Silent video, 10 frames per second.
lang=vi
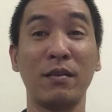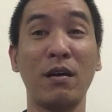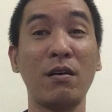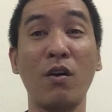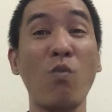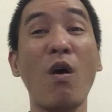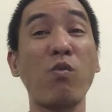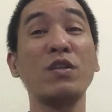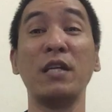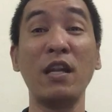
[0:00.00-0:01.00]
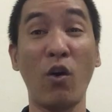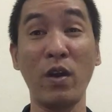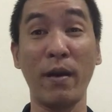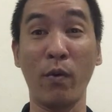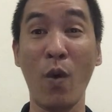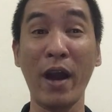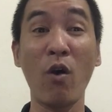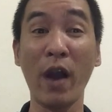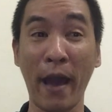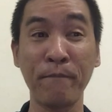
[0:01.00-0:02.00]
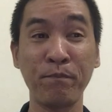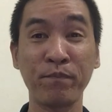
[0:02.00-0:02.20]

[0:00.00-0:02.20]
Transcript: nó cũng không có gì đến nỗi nào quá khó khăn.